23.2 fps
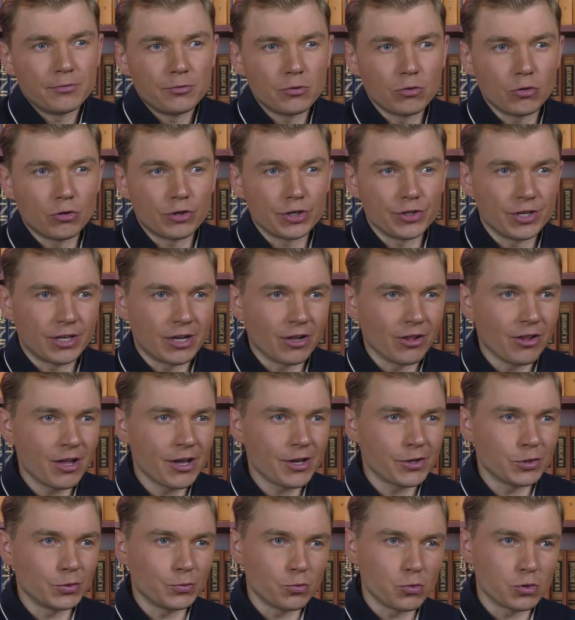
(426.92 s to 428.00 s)
привел к
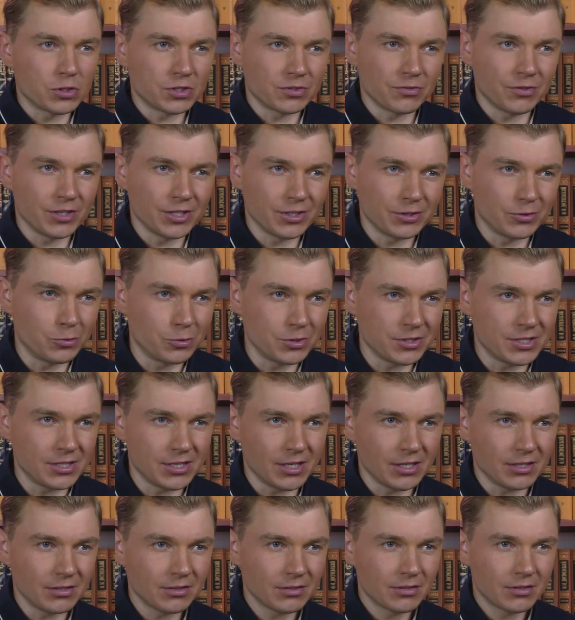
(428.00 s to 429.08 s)
Николаю двух своих
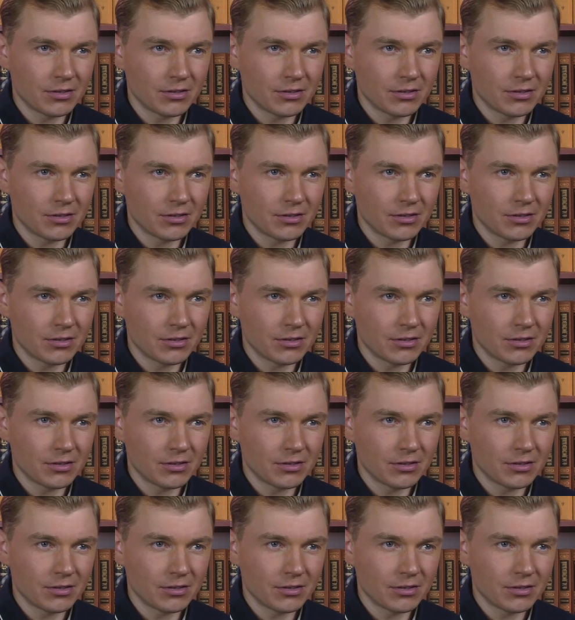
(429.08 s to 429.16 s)
друзей